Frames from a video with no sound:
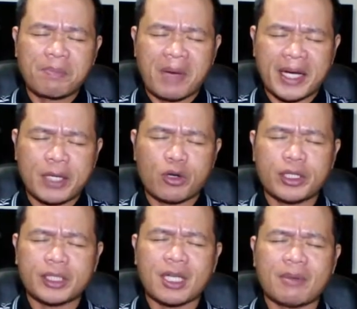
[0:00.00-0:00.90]

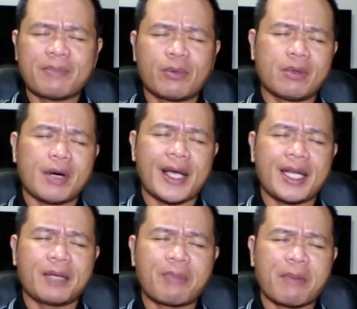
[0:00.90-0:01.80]
Panginoon, kami po ay
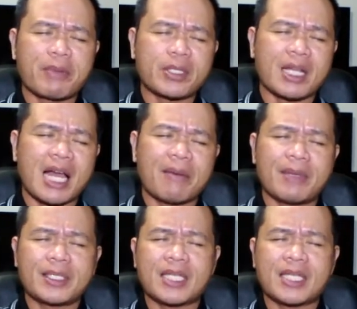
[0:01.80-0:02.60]
nagpapasalamat.